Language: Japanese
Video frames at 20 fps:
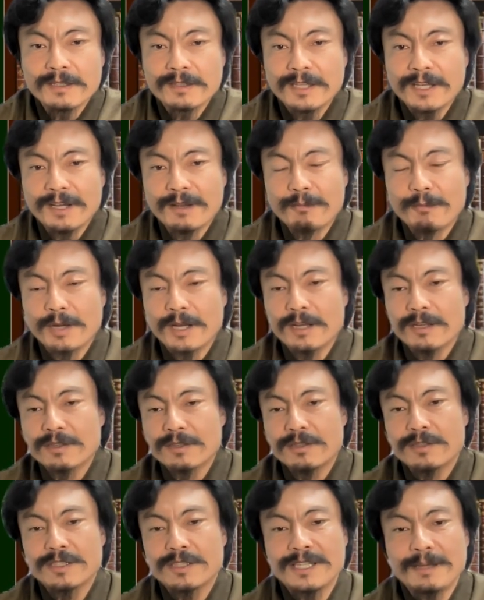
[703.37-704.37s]
で、まあ、
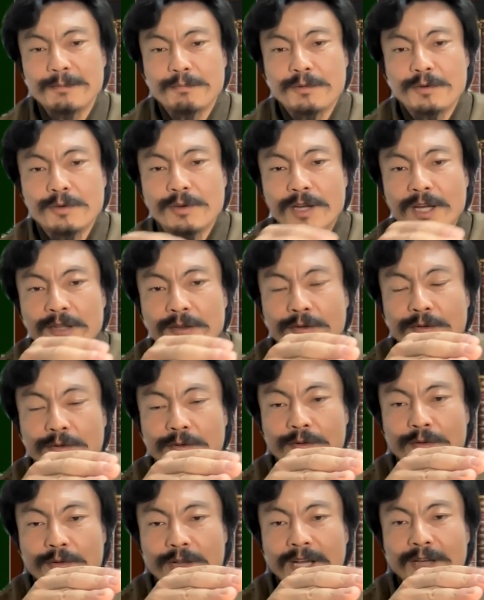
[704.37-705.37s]
全部あ
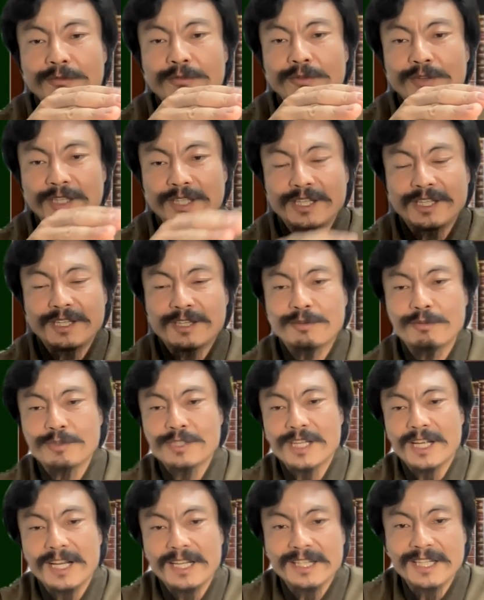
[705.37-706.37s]
の買うときに業
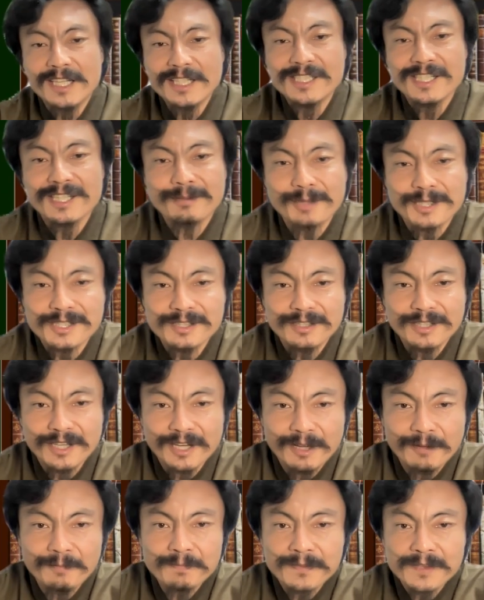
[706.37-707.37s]
者が出してきますんで
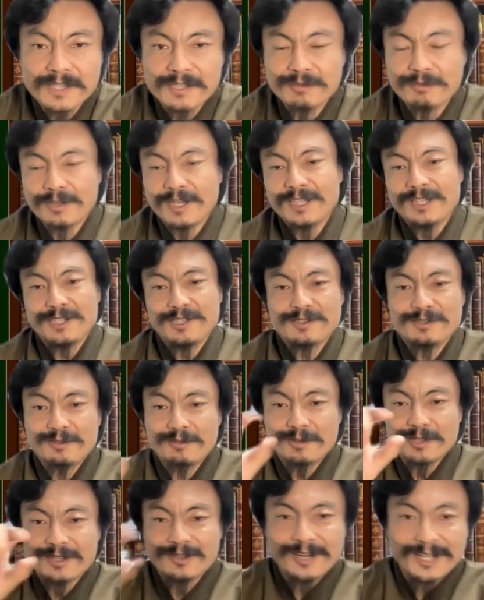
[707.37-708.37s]
ね、仲介手数
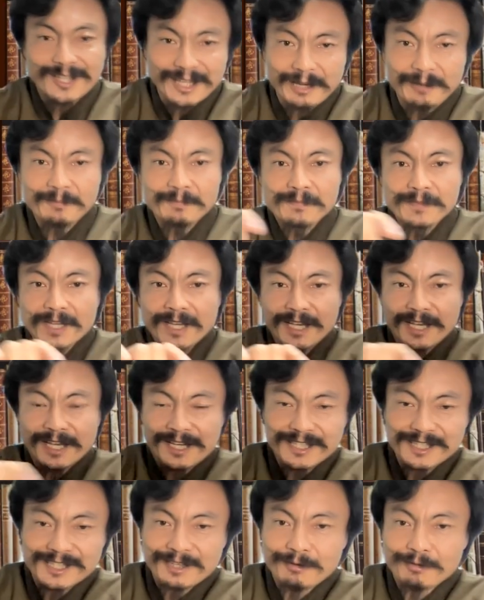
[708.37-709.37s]
料いくらで、えー、
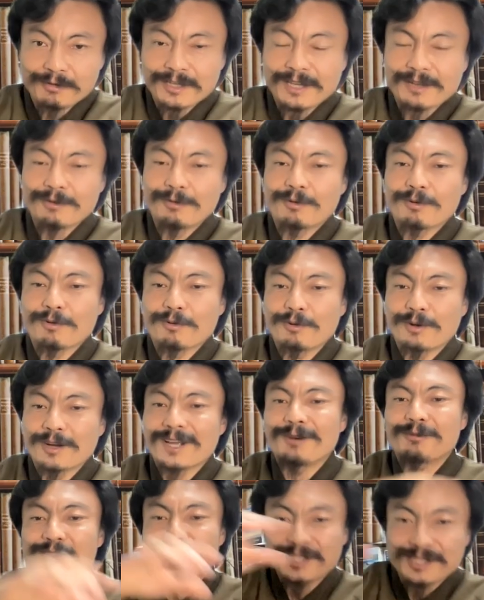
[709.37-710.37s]
火災保険こ、これ
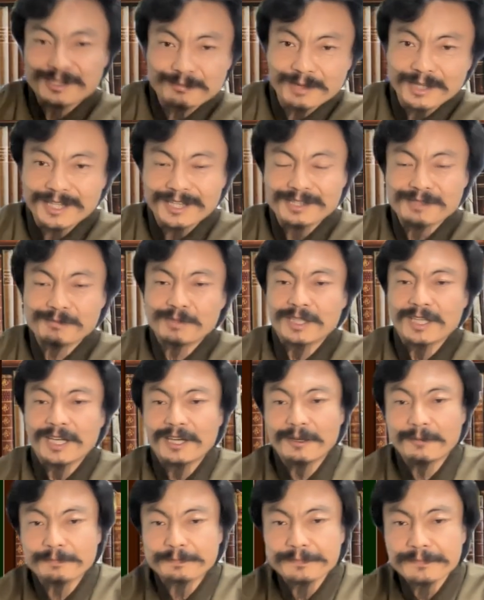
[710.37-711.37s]
がおすすめですみた
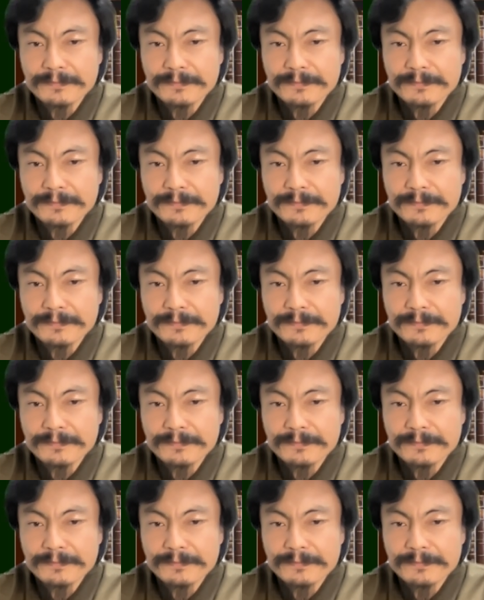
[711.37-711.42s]
いな。